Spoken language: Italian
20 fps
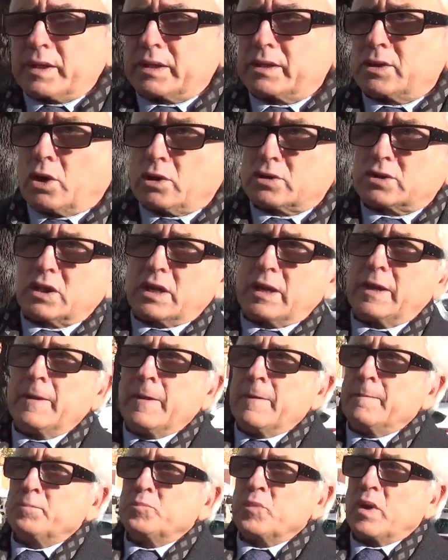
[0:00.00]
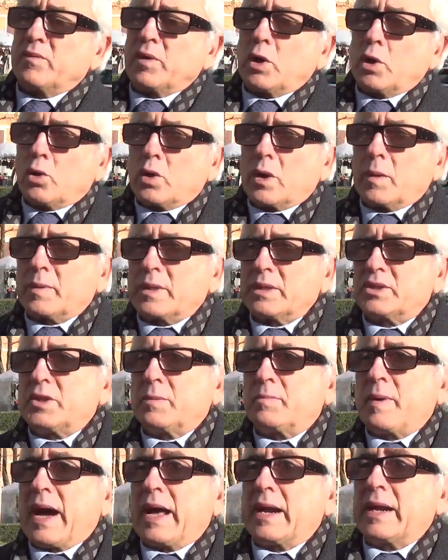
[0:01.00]
dei nostri valori
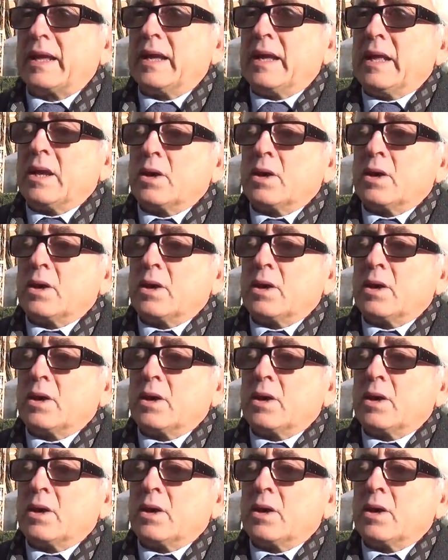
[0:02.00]
principali.